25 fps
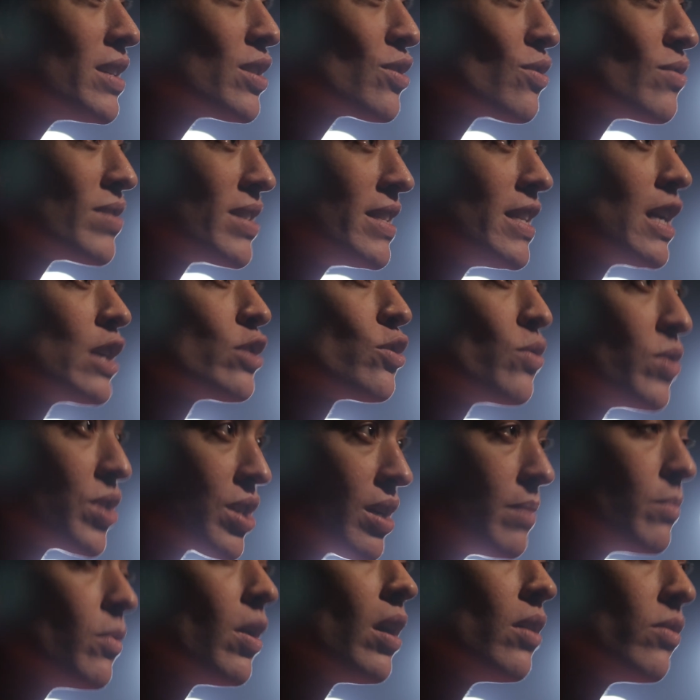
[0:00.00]
fille qui se
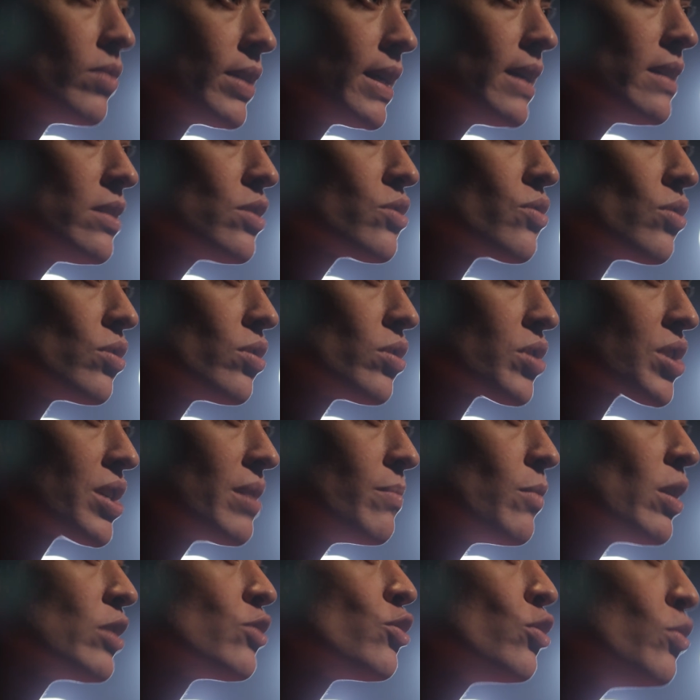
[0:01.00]
sépare.
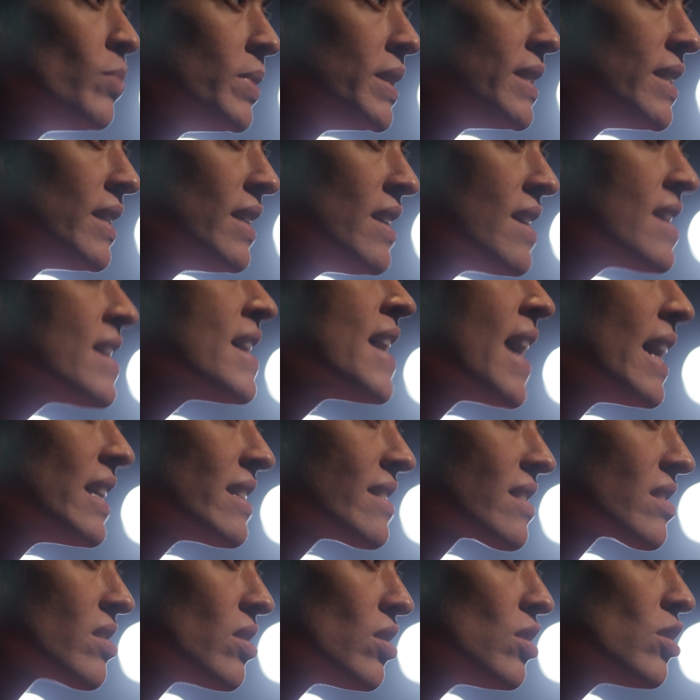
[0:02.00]
Et au lendemain
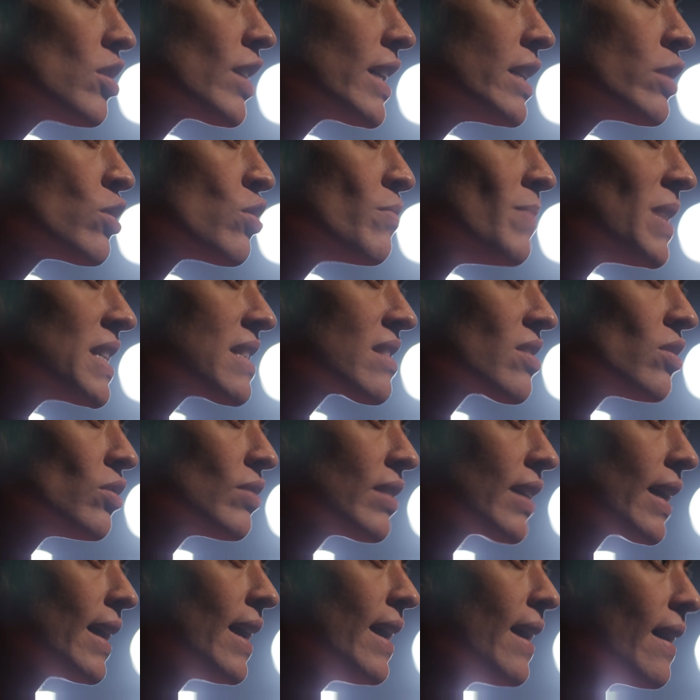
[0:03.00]
de cette séparation,
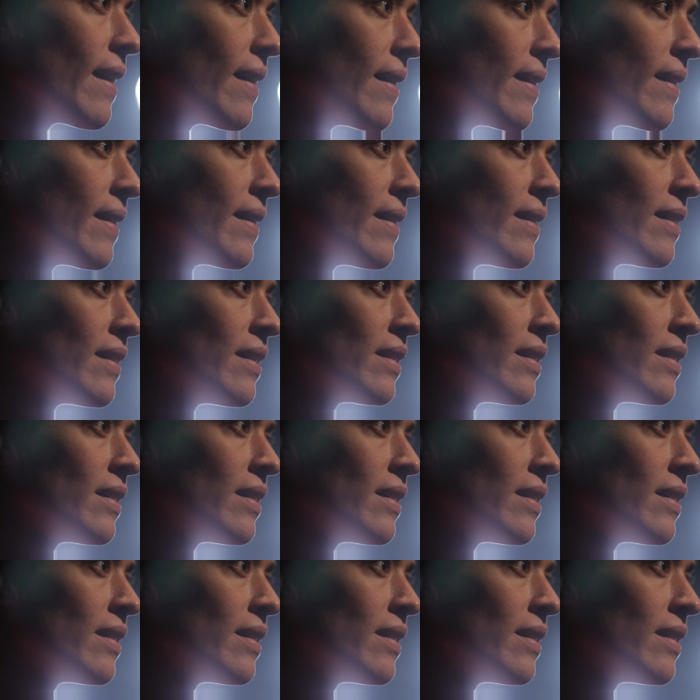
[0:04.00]
elle va se mettre à la